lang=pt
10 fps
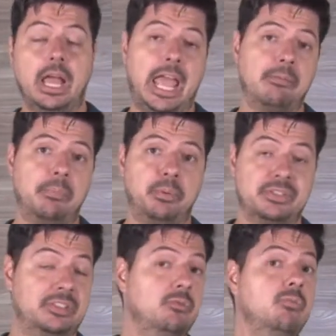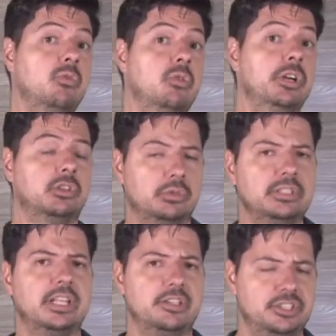É uma posição muito
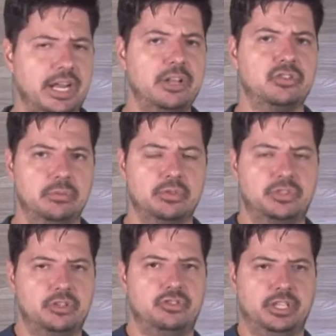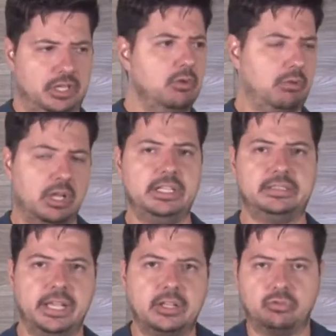inteligente no meu sentir, eu
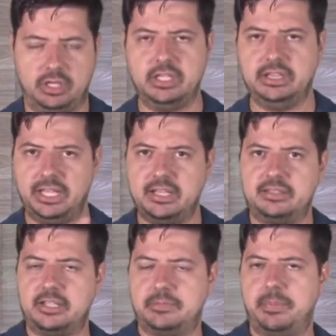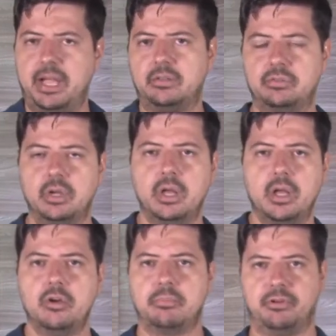entendo que nesse aspecto,
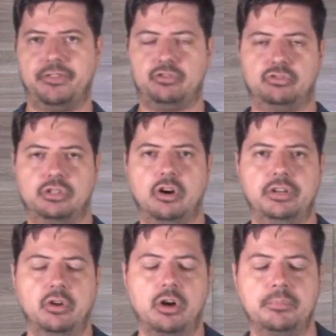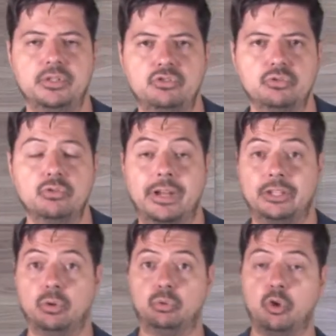o professor Auri Lopes Júnior, que é
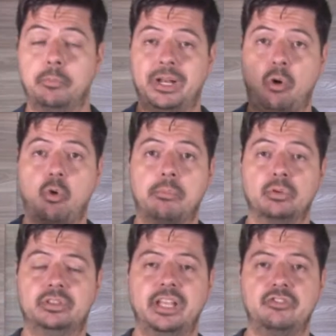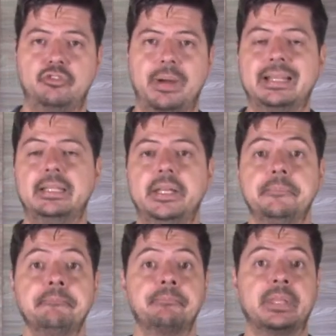doutor pela Complutense de
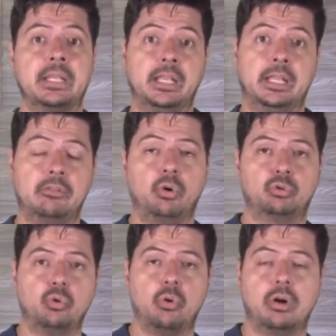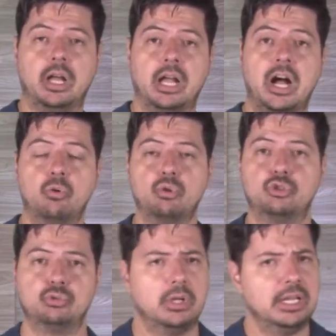Madrid, que é um autor
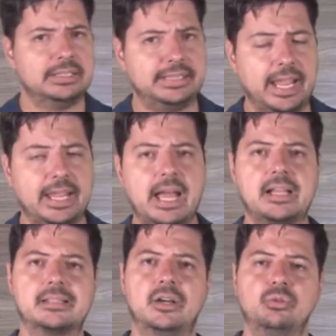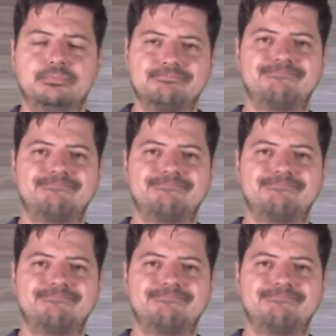gaúcho, tem razão.